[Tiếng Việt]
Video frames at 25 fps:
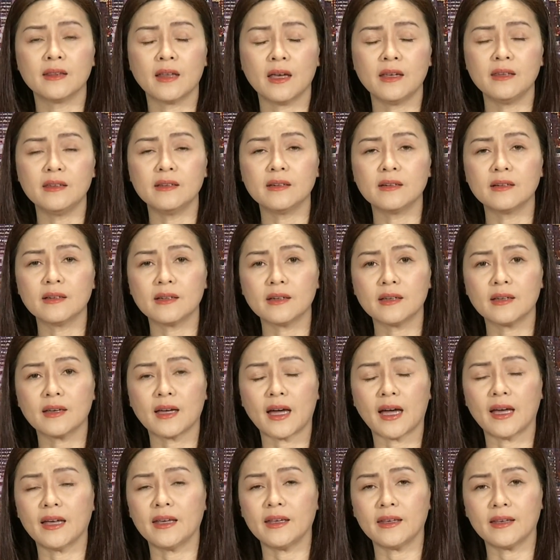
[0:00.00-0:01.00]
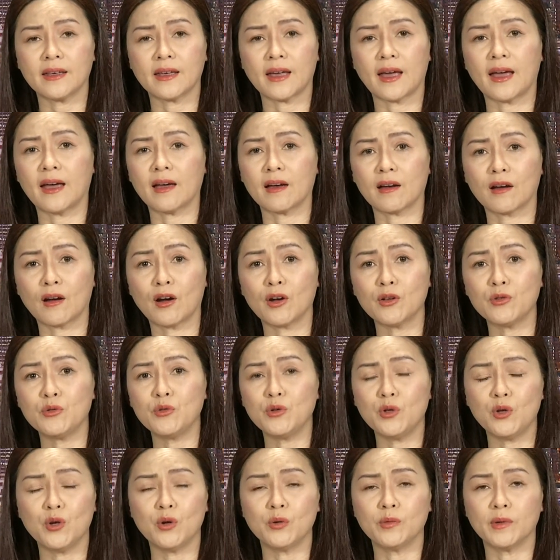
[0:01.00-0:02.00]
Thế nhưng ngày càng có
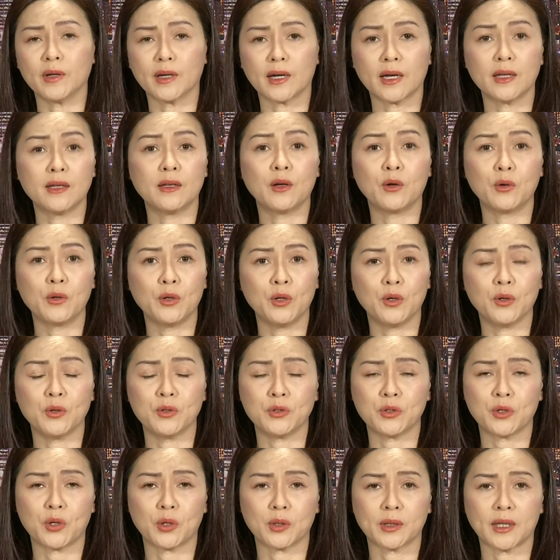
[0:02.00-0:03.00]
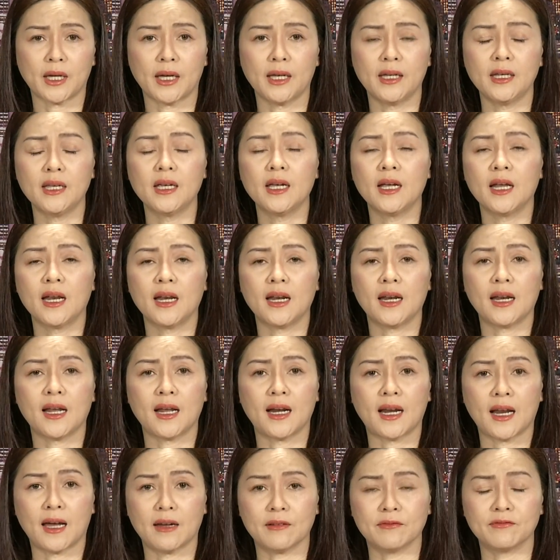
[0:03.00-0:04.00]
nhiều những cái dấu hiệu cho thấy
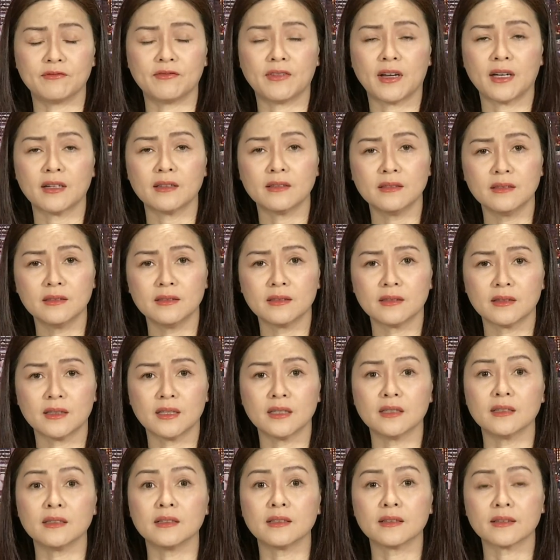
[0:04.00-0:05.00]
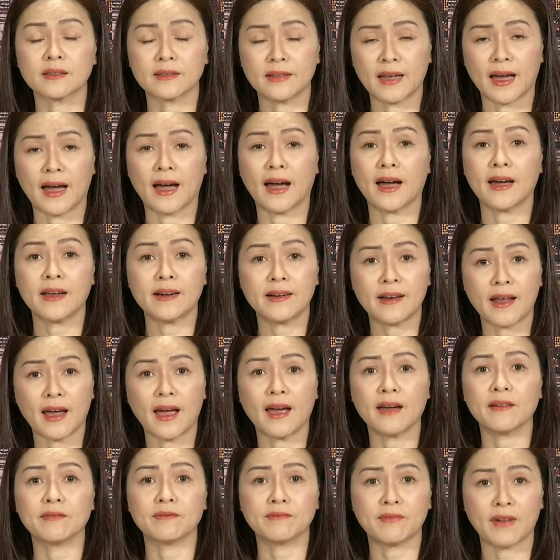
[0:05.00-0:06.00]
là lạm phát lương thực đã
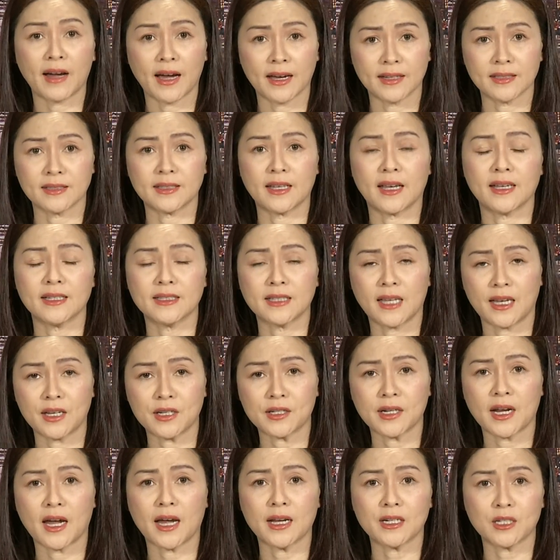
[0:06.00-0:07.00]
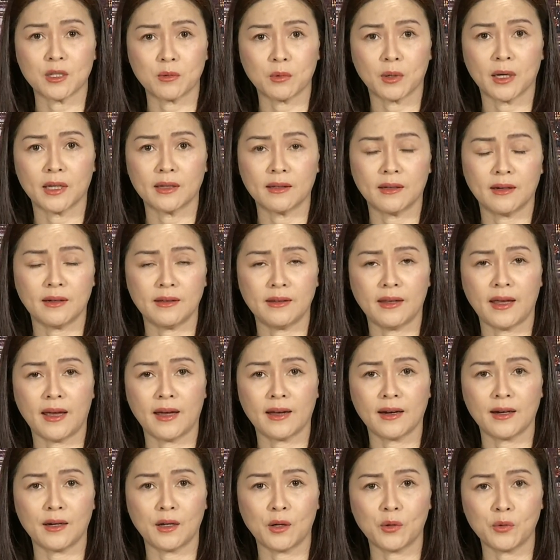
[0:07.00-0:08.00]
đang và sẽ xảy ra trong cái thời
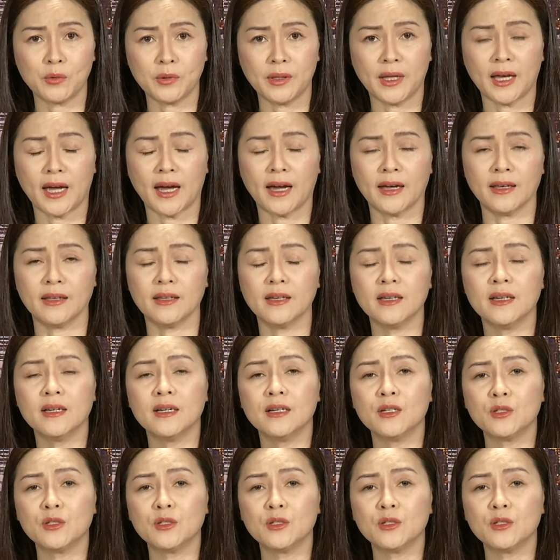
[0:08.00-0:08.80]
gian lâu dài